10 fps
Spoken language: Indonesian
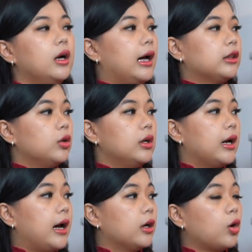atau
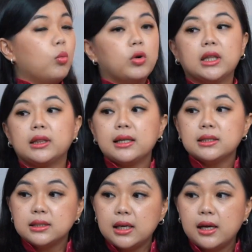dengan
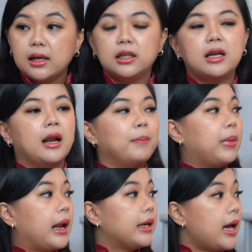komunitasnya, di dalam
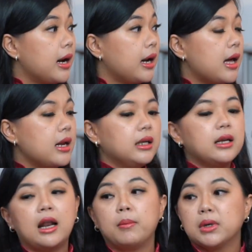pelayanan, di
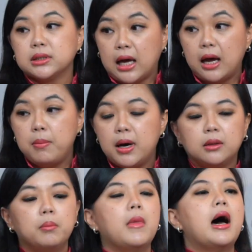dalam
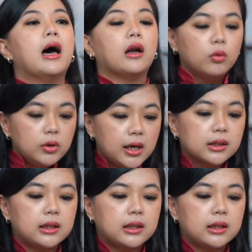bersahabat, baru yang